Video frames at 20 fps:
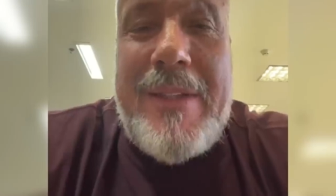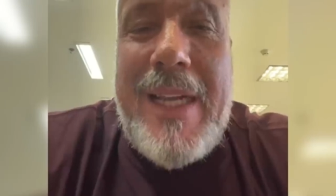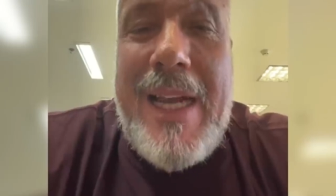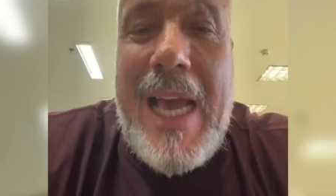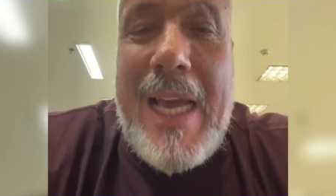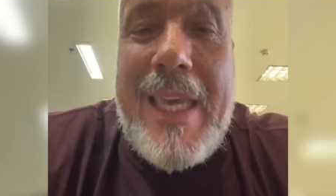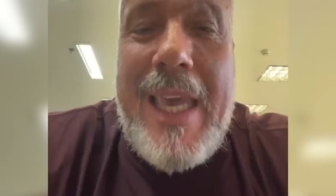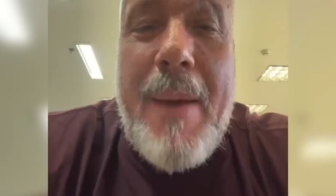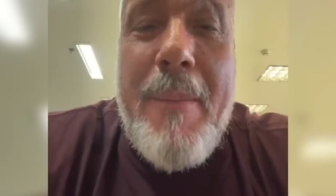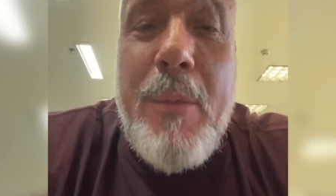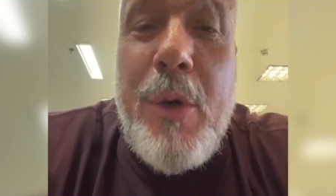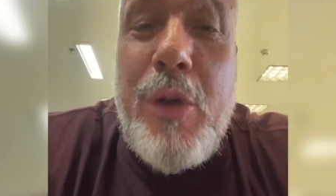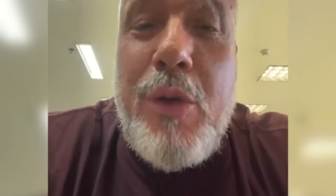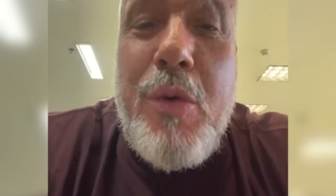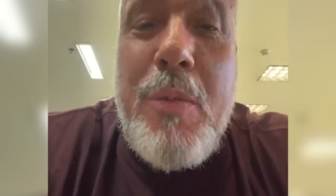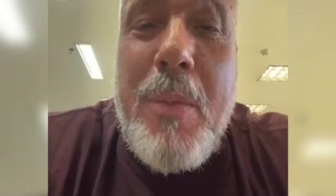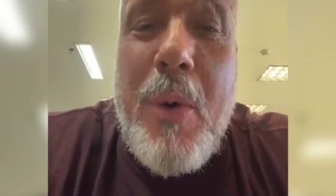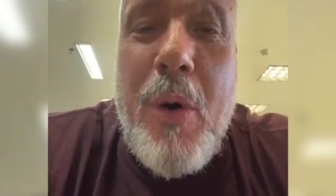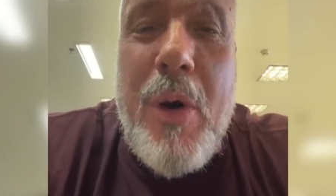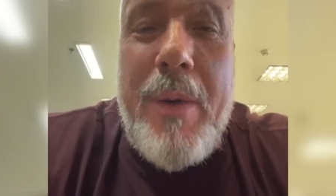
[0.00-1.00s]
será que é
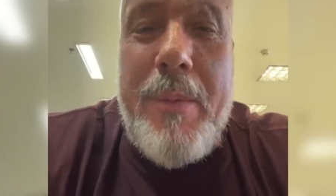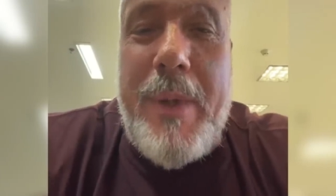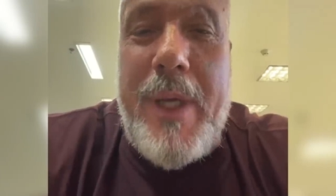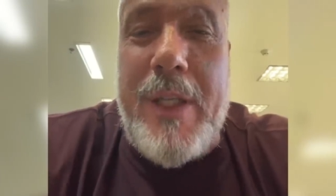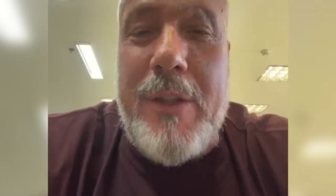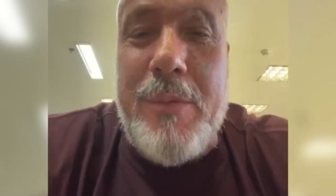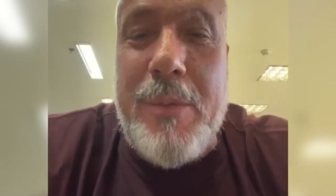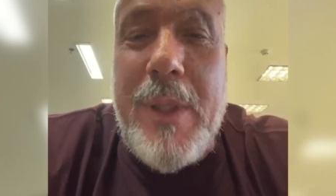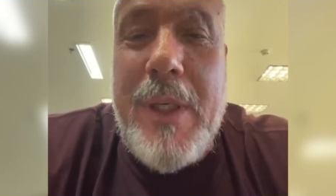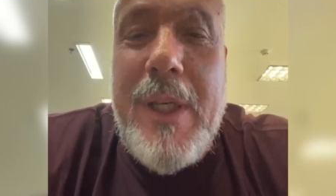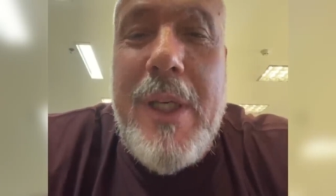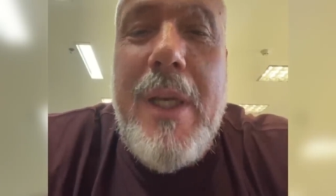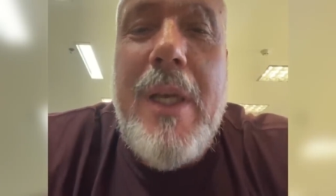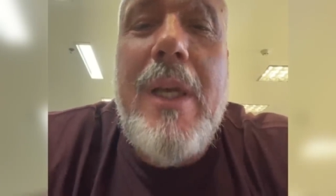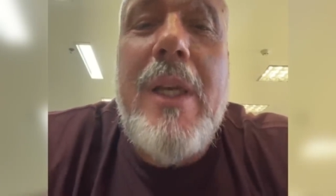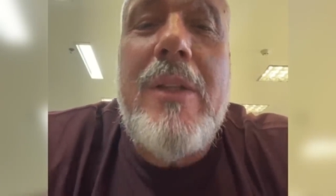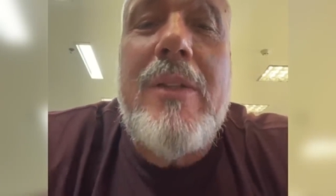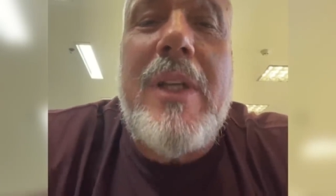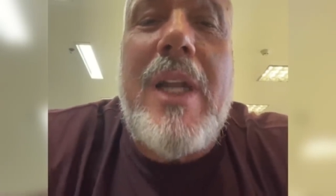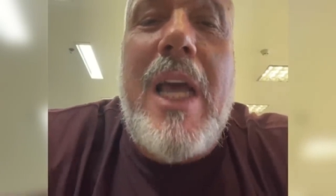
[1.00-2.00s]
muito boa mesmo?
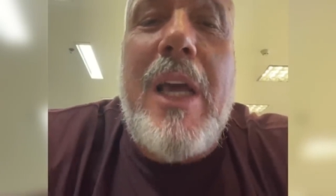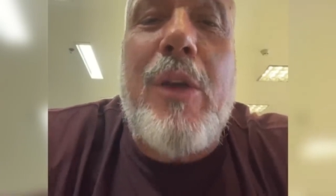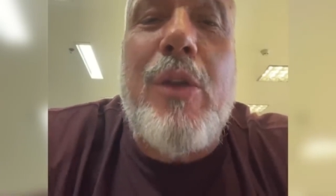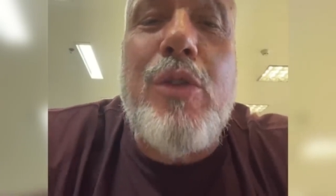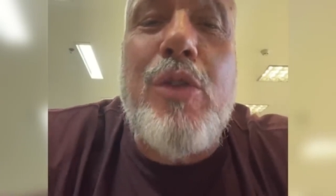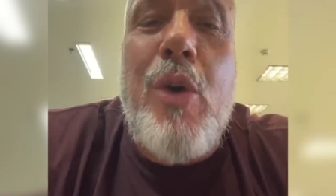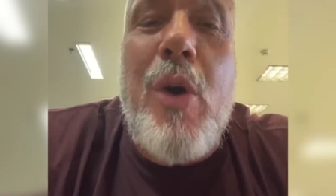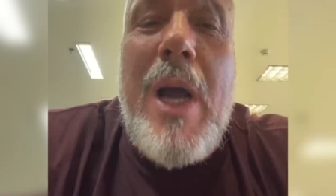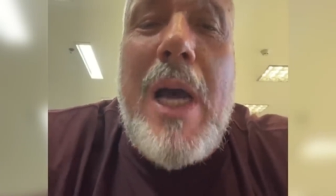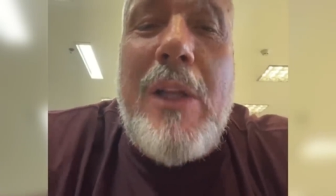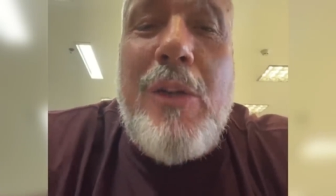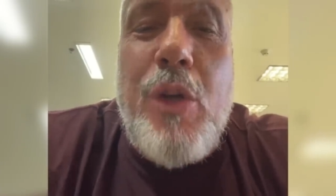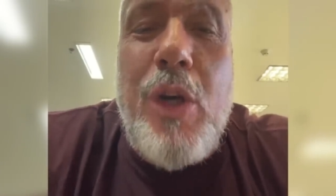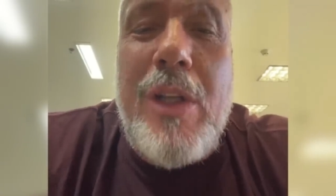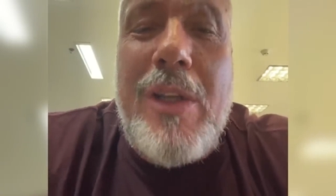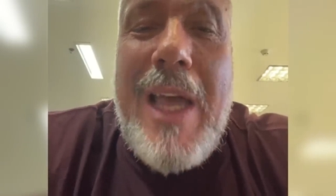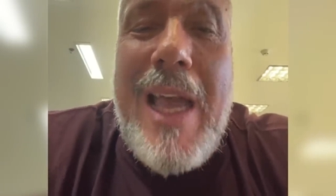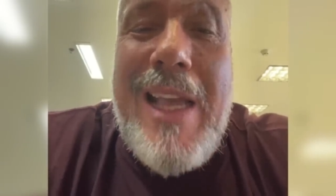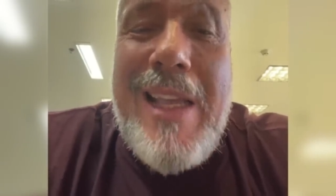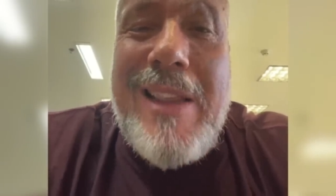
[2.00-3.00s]
Será que o jogador
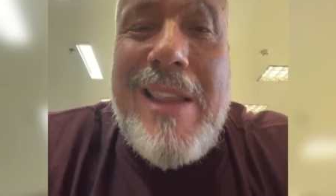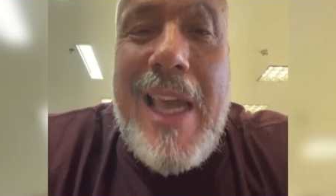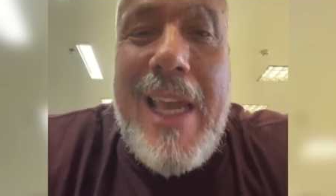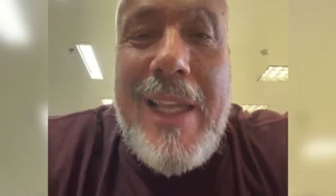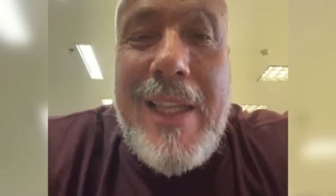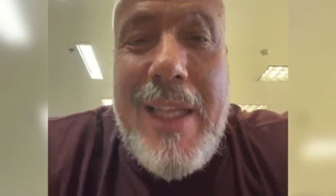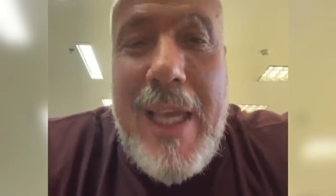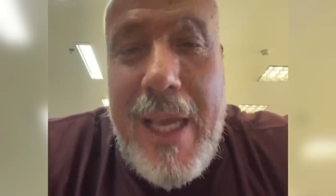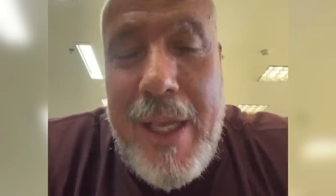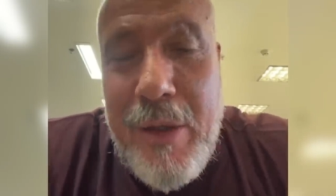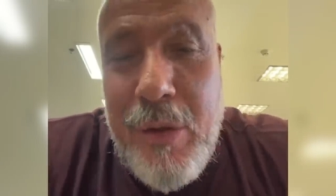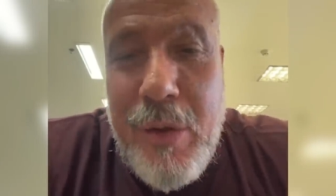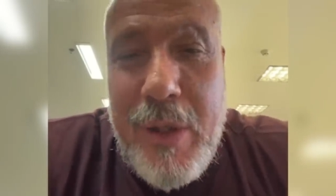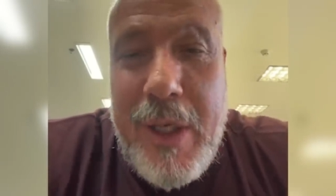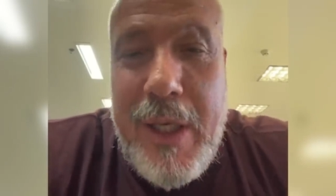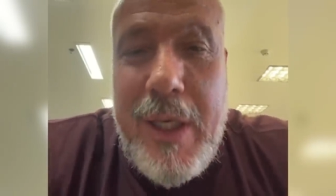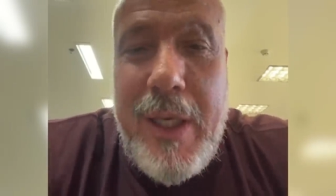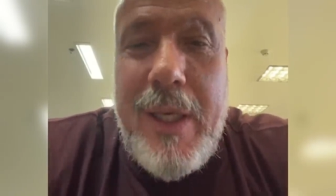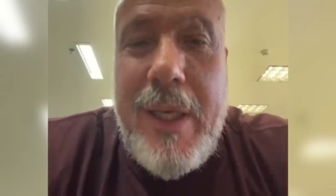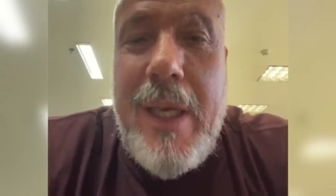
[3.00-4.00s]
está entendendo
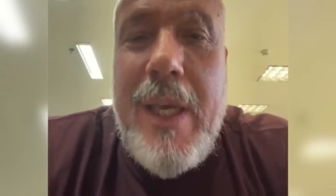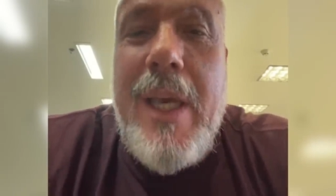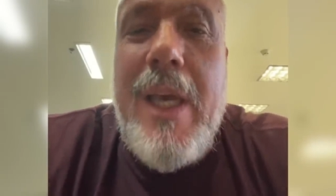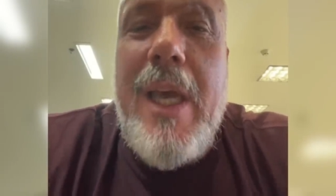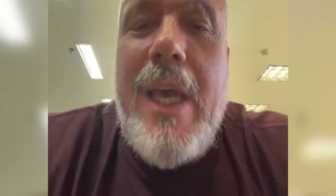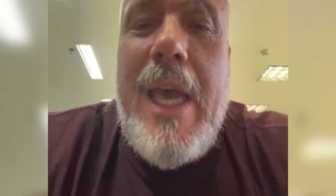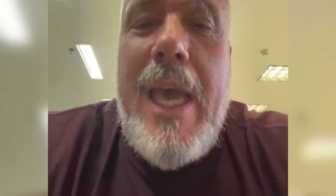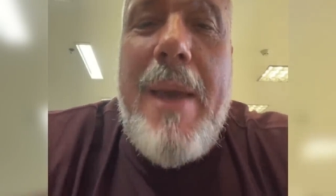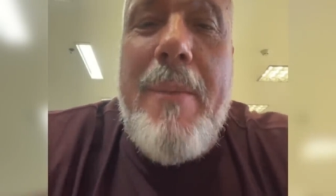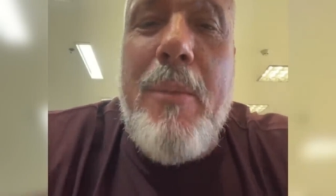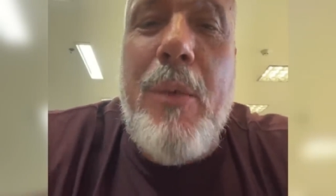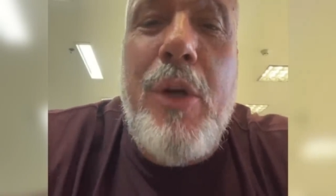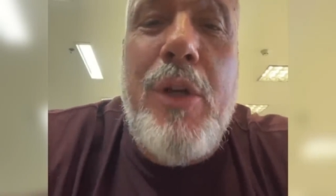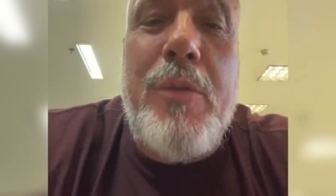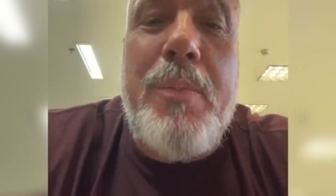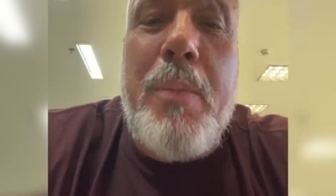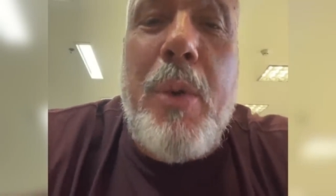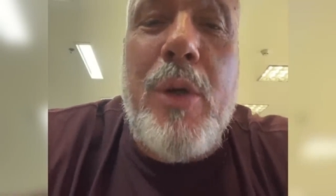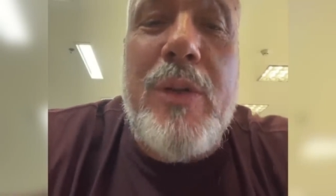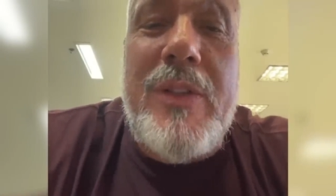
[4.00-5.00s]
que é
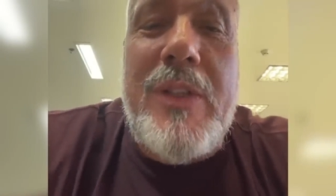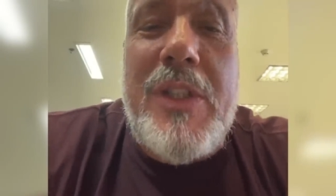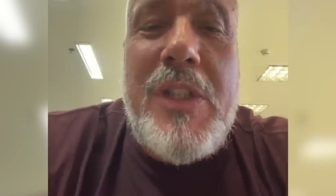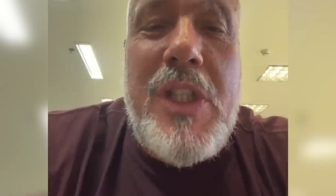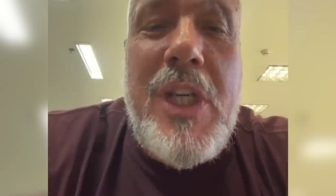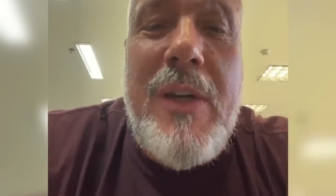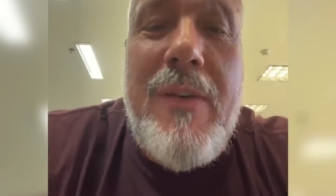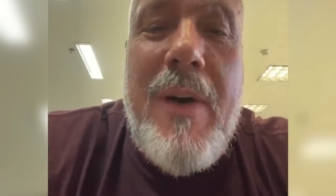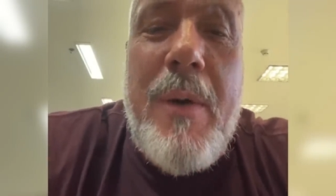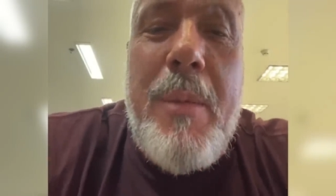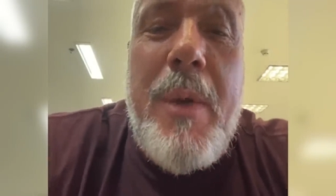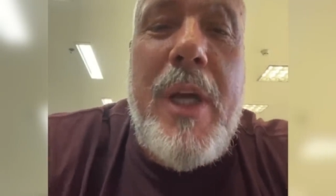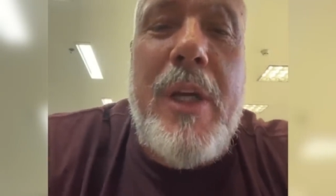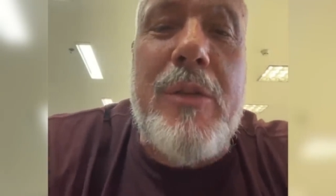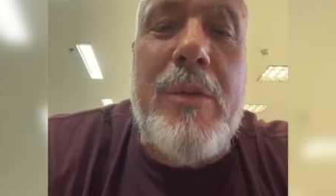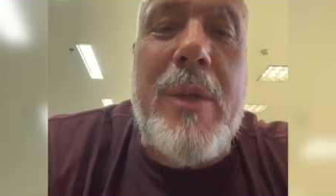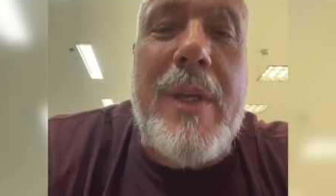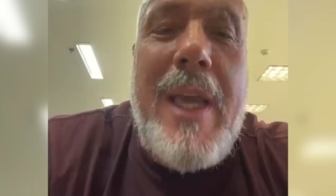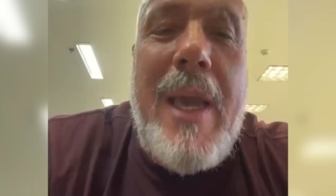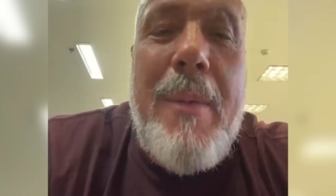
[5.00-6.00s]
muito positiva
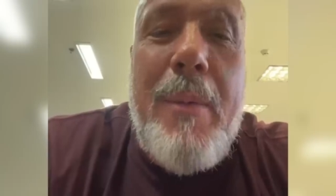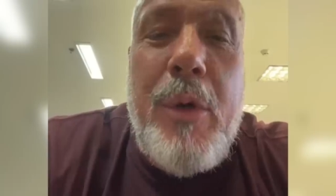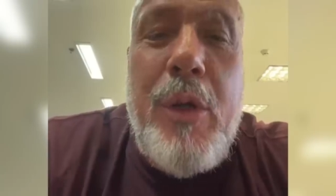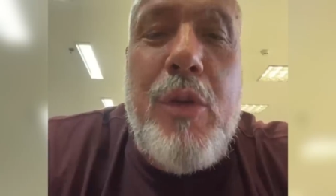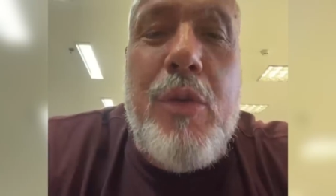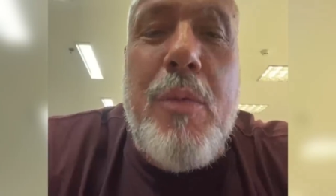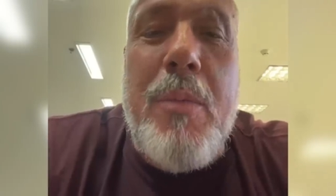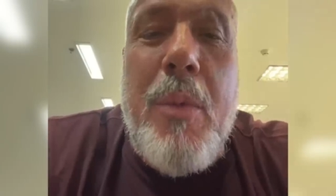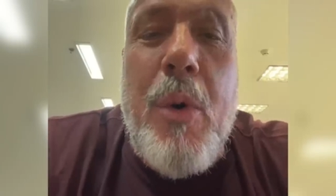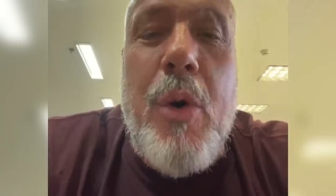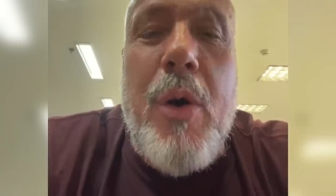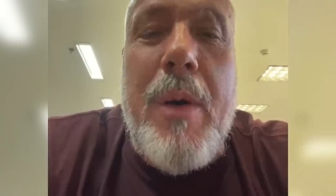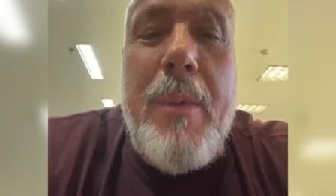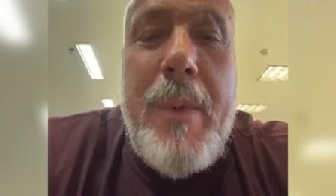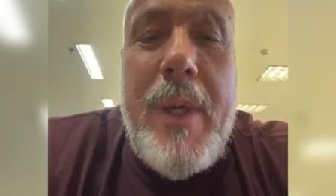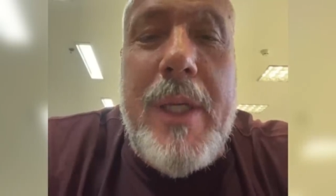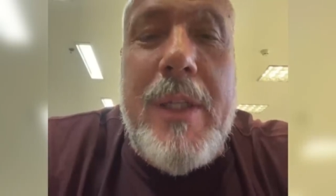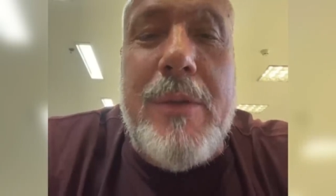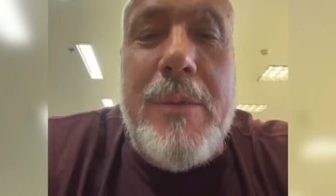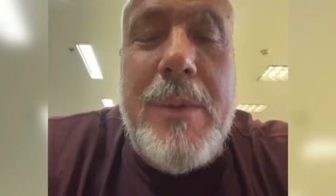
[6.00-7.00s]
mesmo, que é muito boa
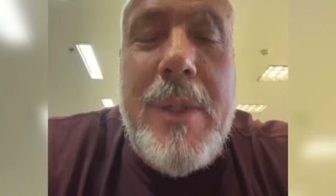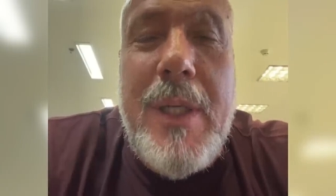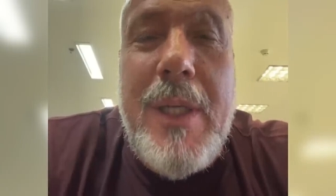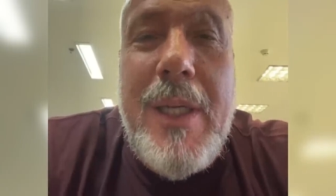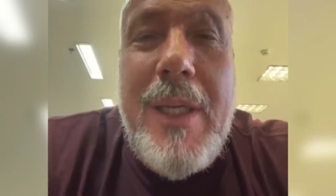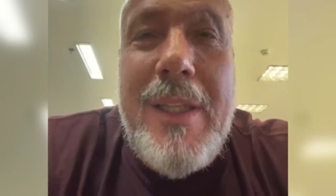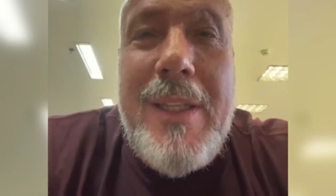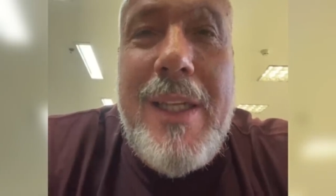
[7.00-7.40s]
mesmo?